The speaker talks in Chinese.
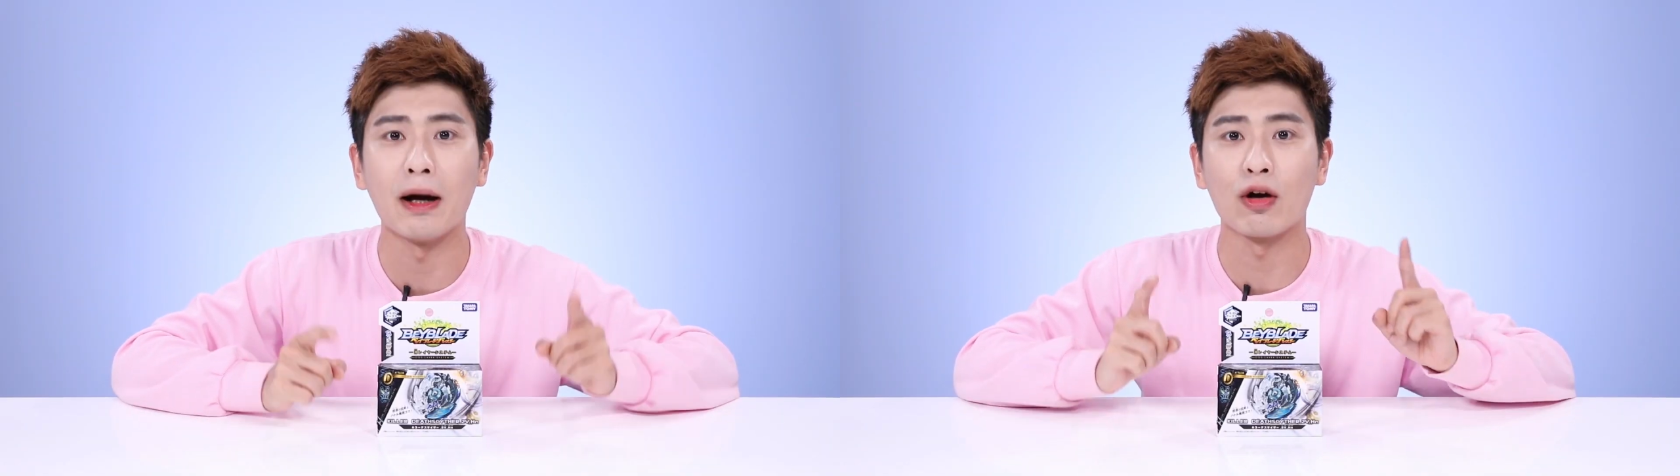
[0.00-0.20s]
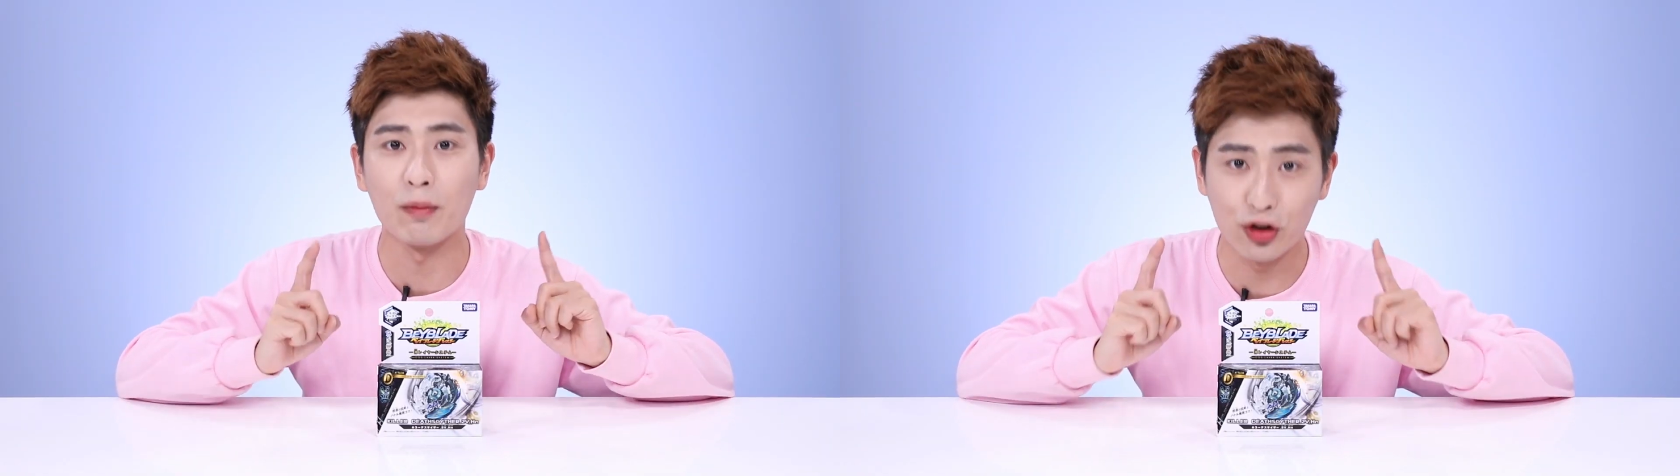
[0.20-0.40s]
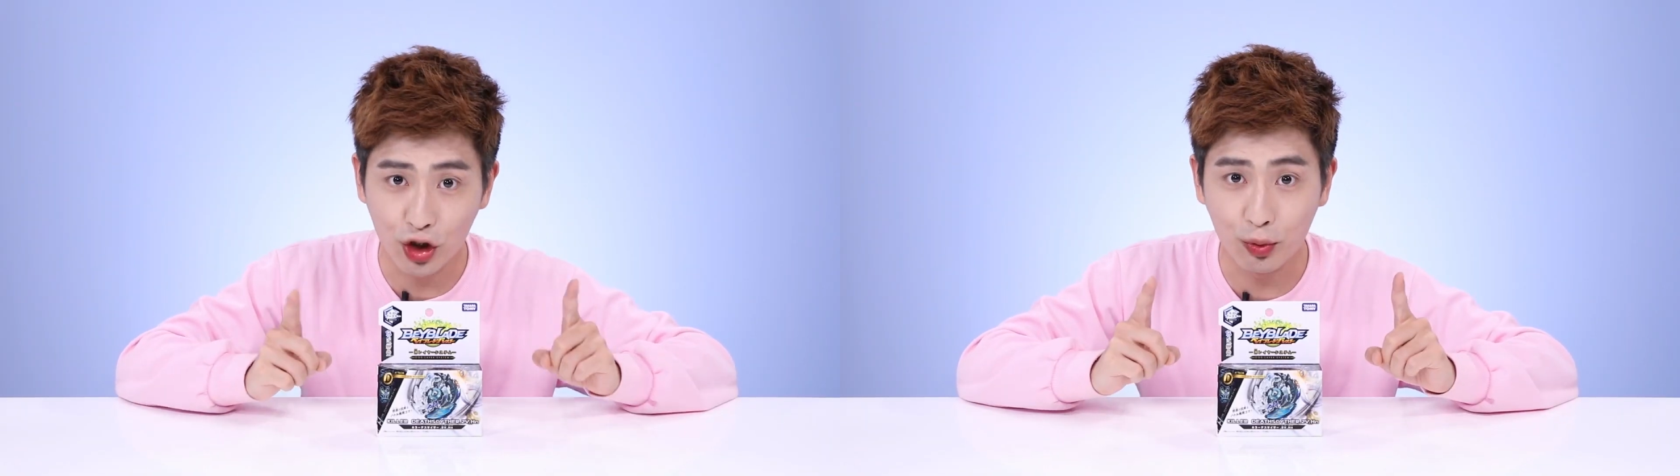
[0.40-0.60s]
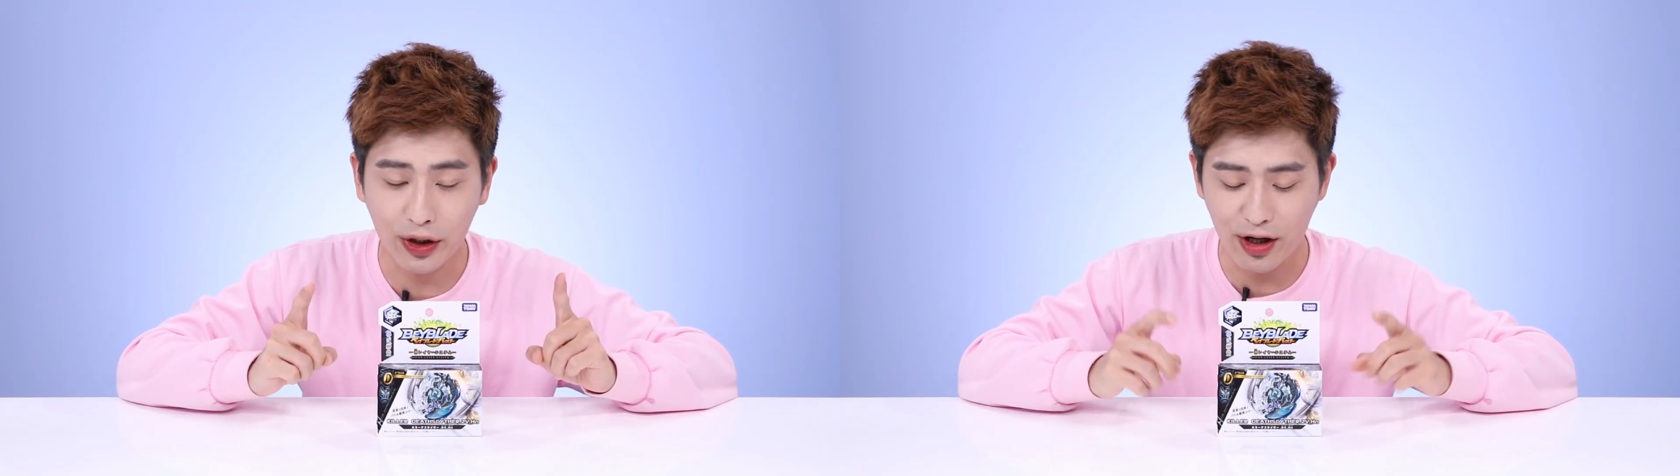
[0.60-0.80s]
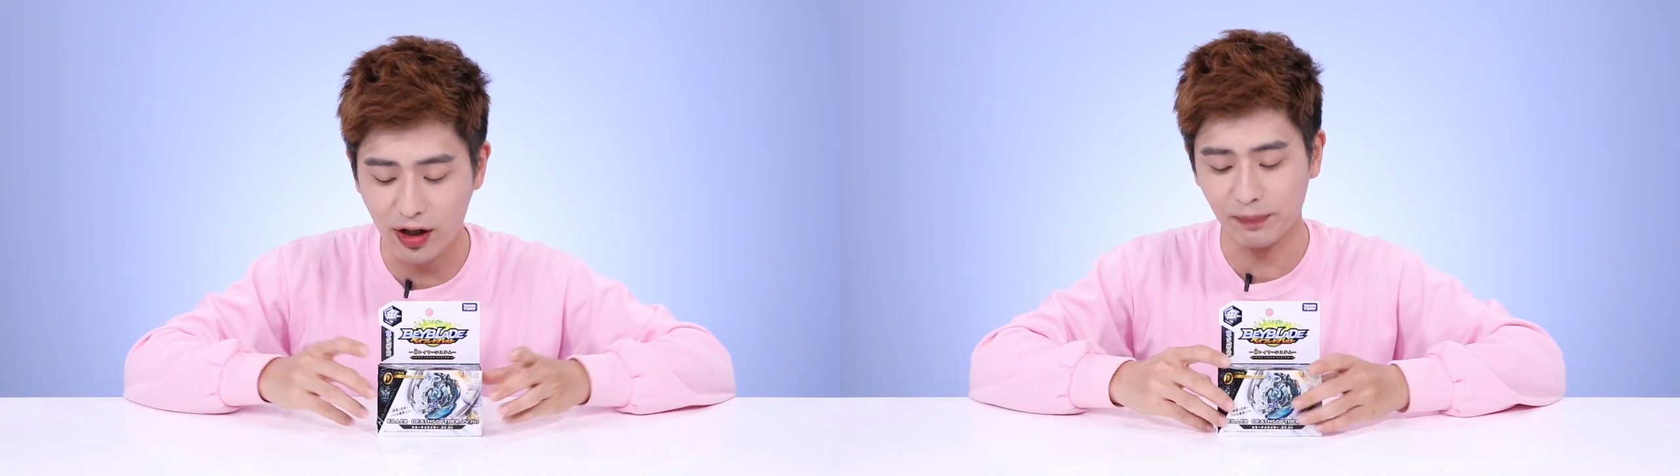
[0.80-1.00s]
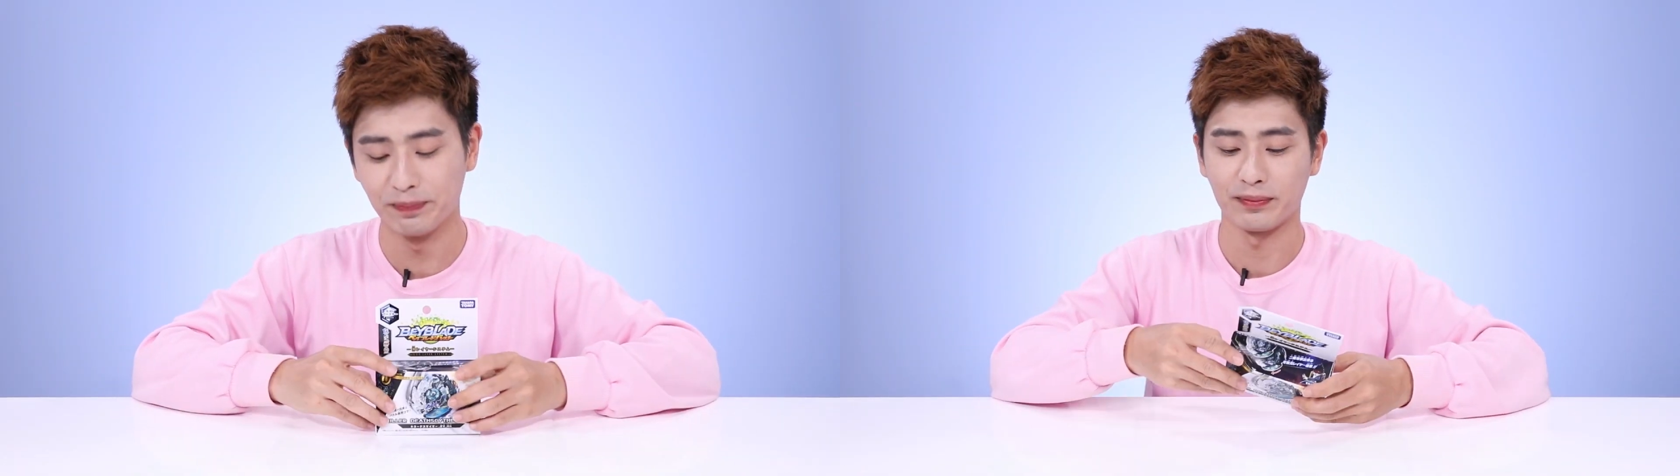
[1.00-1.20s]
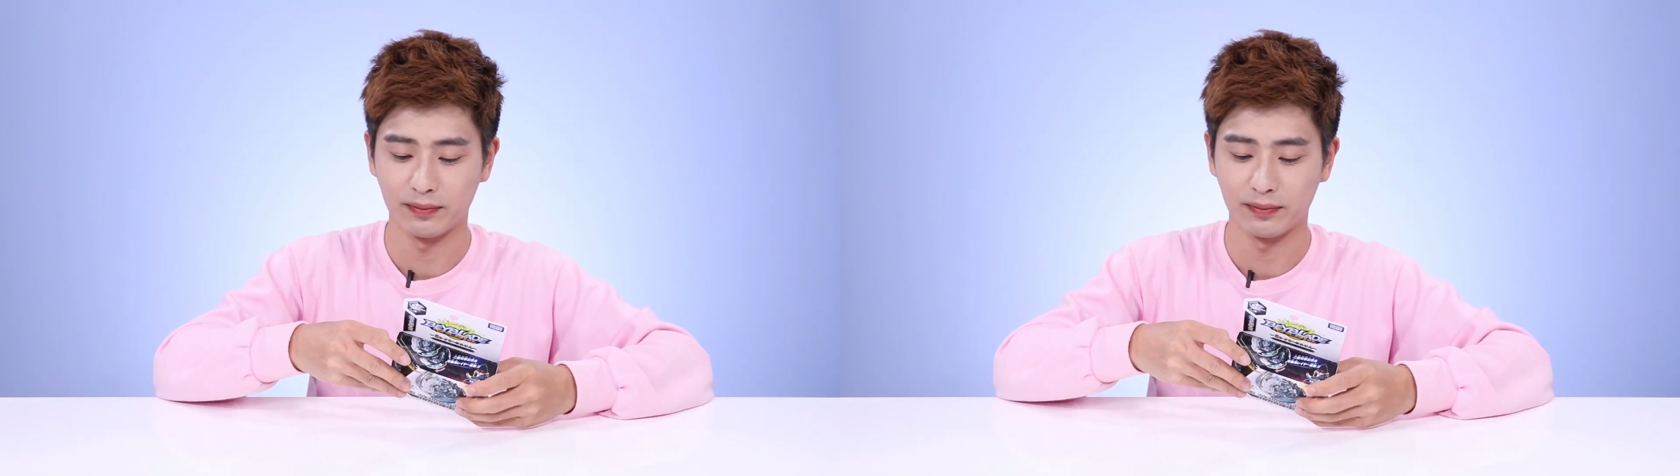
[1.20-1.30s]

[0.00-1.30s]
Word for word: 江一来拆一下。